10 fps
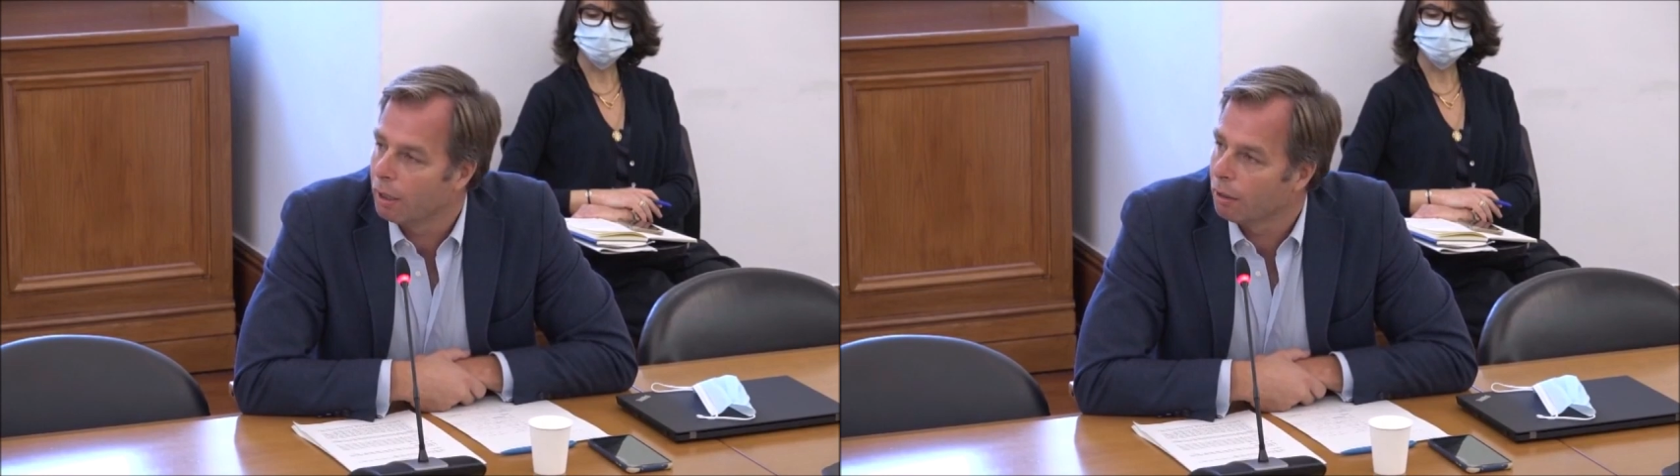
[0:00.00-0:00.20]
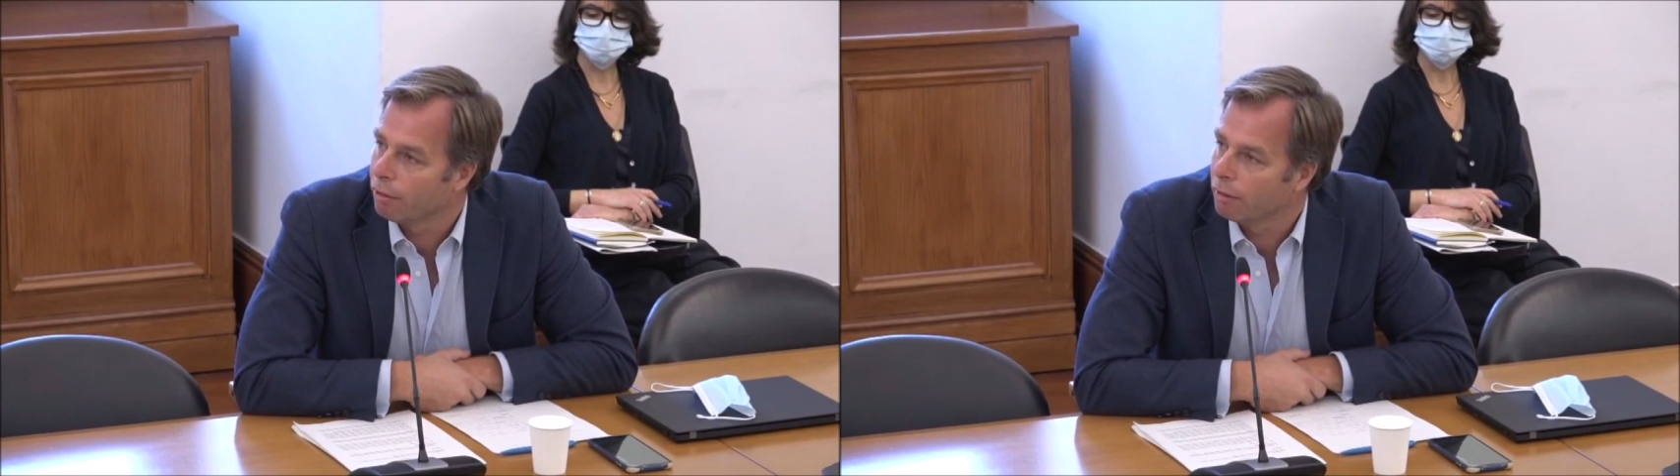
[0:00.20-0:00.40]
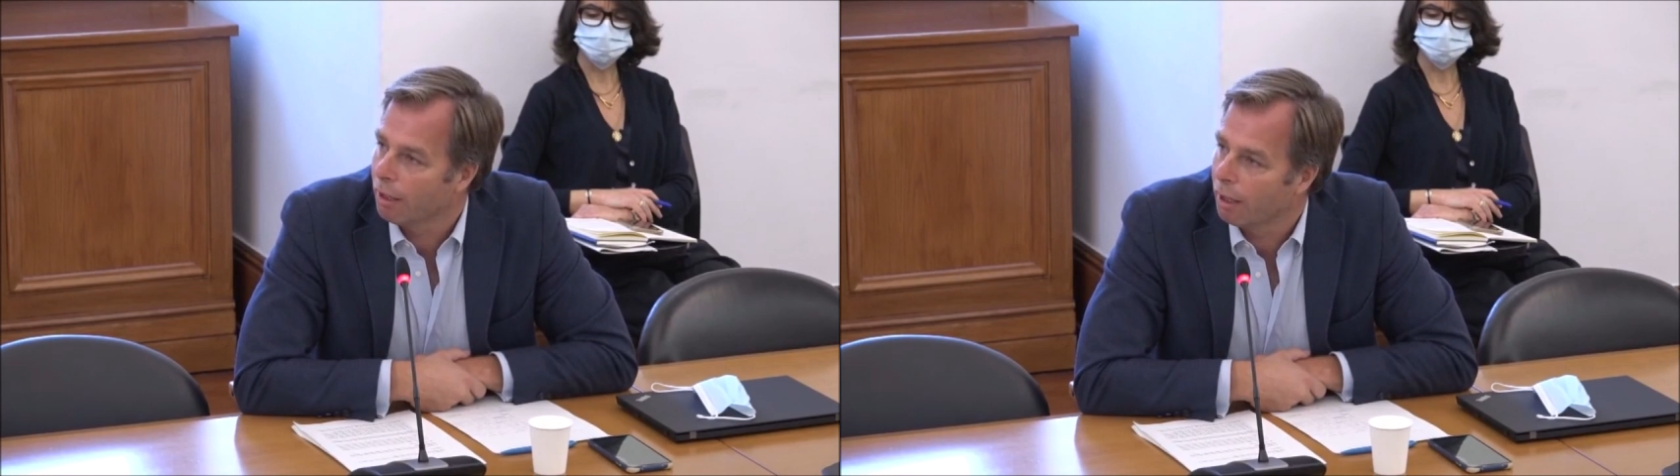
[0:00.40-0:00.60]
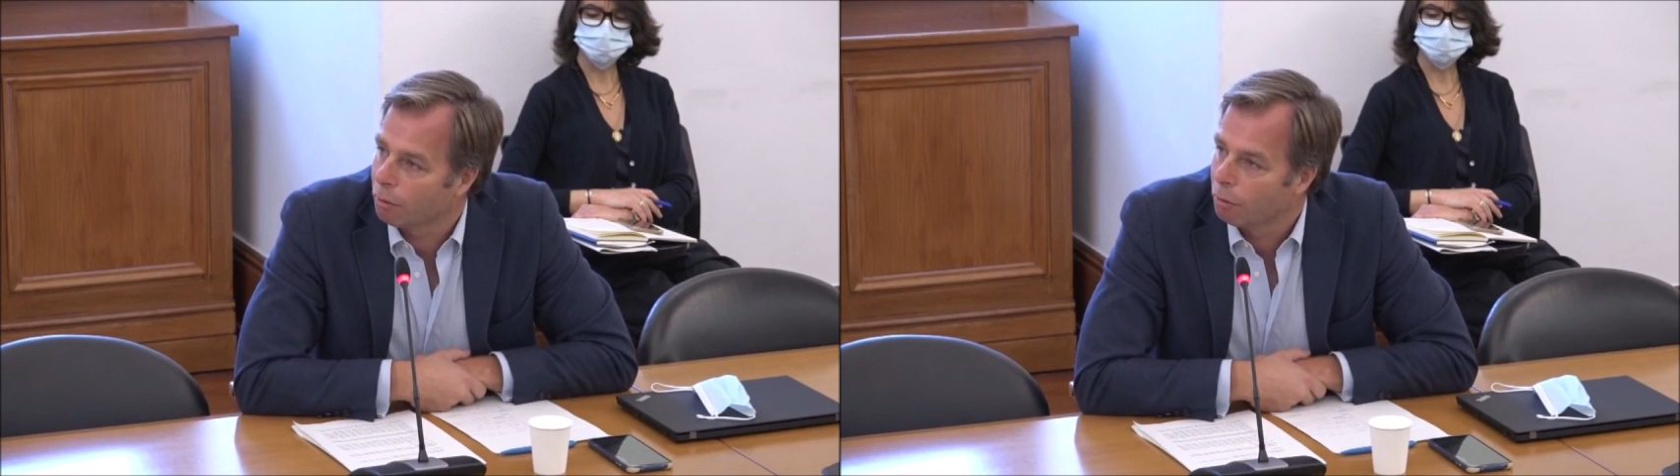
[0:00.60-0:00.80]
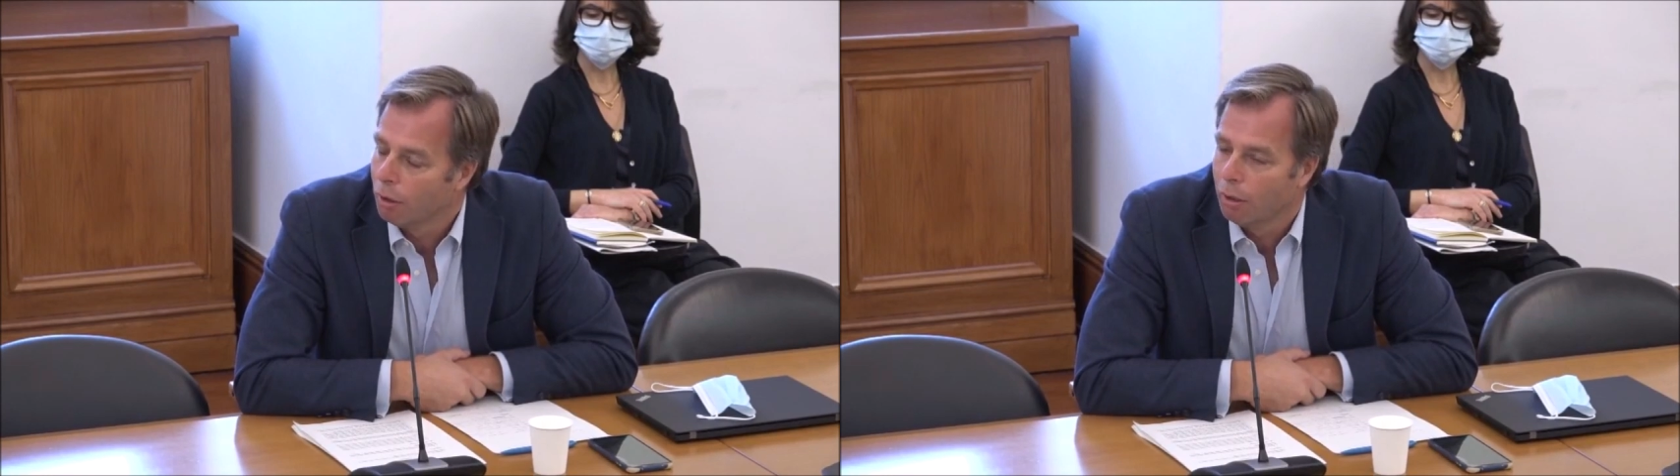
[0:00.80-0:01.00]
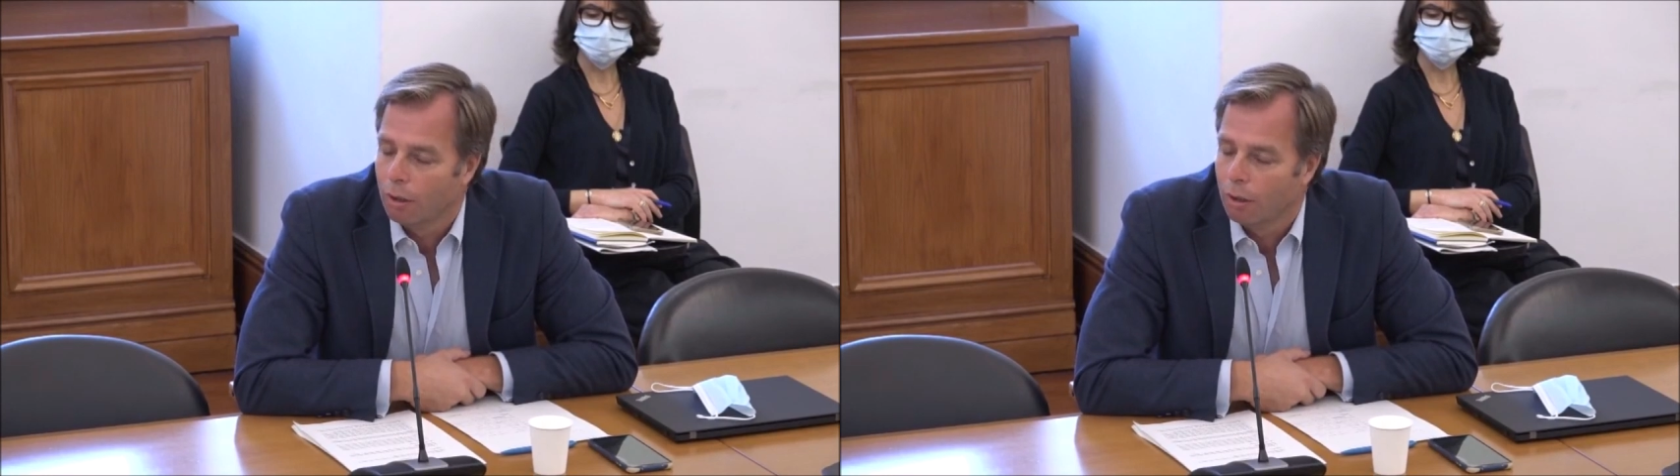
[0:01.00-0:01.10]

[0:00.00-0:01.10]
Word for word: levantado,